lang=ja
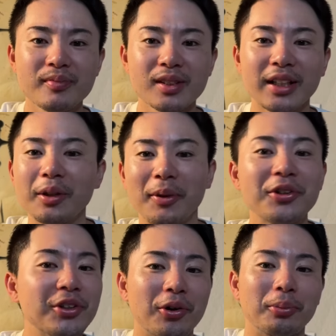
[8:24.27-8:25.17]
例えば
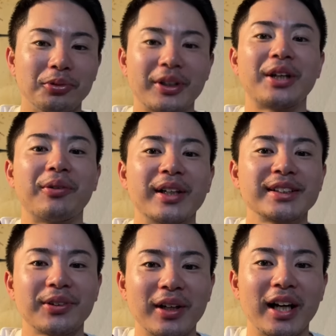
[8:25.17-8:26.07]
ユニフォームの着こな
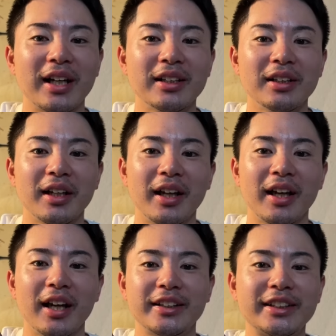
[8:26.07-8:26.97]
しとか、
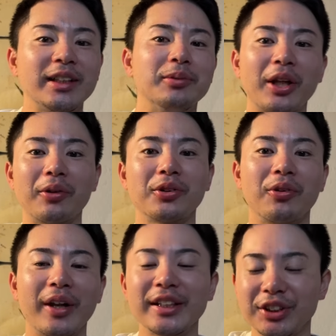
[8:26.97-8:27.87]
えー、チームでのそ
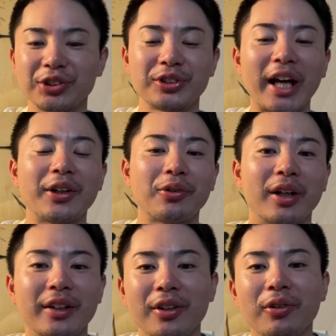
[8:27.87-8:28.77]
の練習態度と
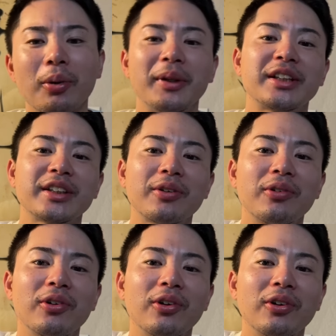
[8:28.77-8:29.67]
かっていうのをめちゃくちゃ
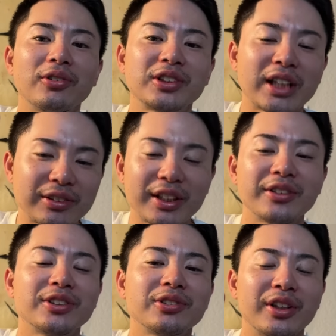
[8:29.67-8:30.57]
こう、
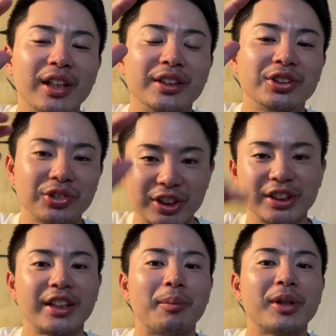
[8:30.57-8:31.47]
スカウティングするときに重視
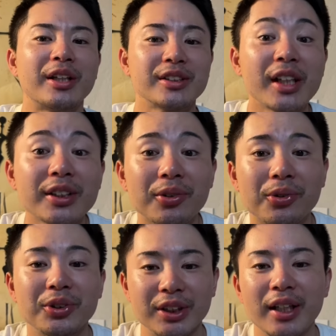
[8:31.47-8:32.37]
してたみたいなんですね。その
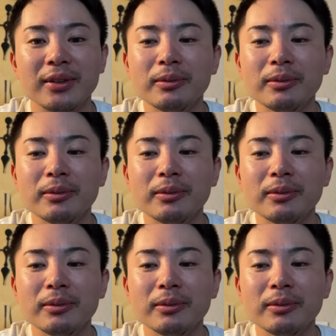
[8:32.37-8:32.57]
当時ね。